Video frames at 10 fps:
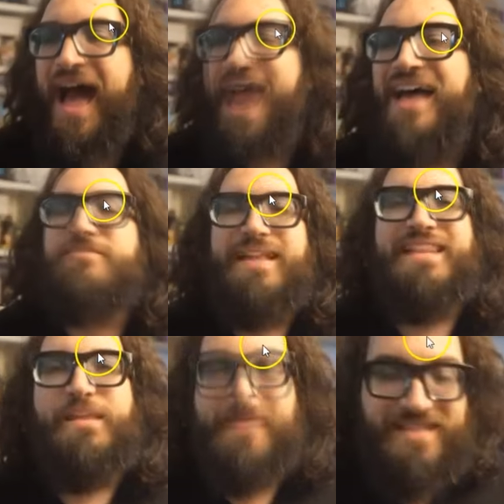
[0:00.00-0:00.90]
a
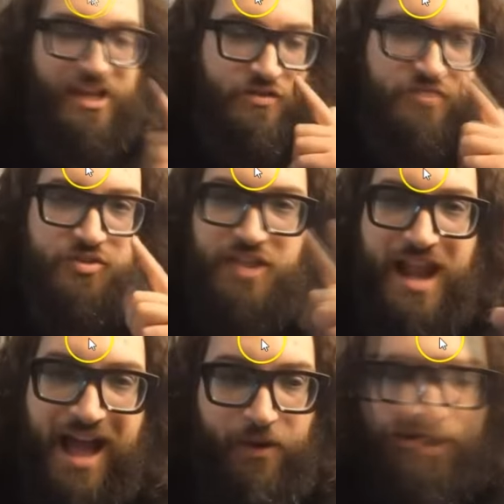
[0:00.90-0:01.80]
smettere di pensare cosa
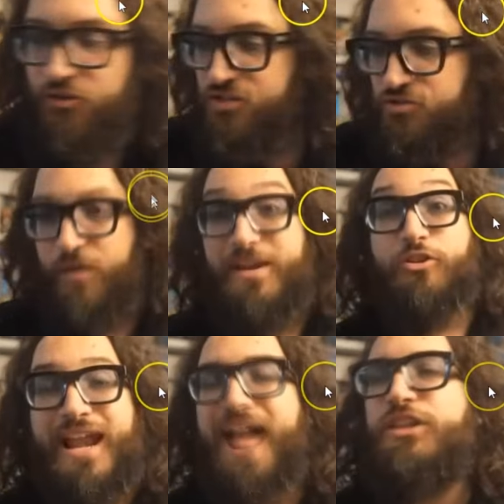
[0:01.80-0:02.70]
succederà a quello, cosa succederà a
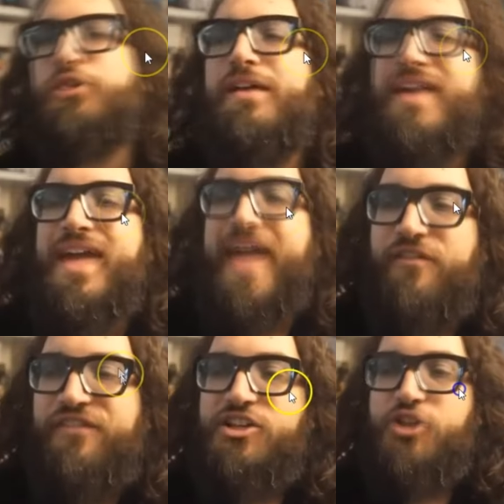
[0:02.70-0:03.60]
quell'altro. Tra l'altro,
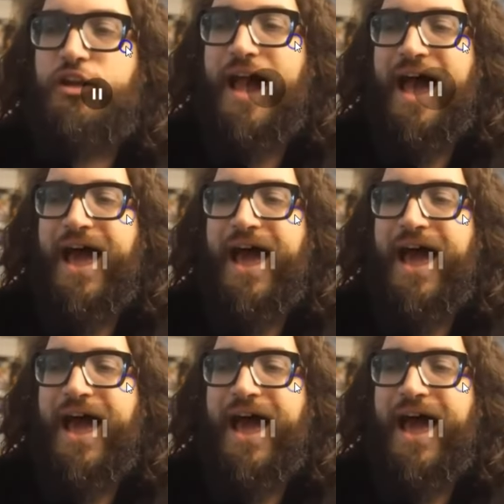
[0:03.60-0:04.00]
è una eh. fiction.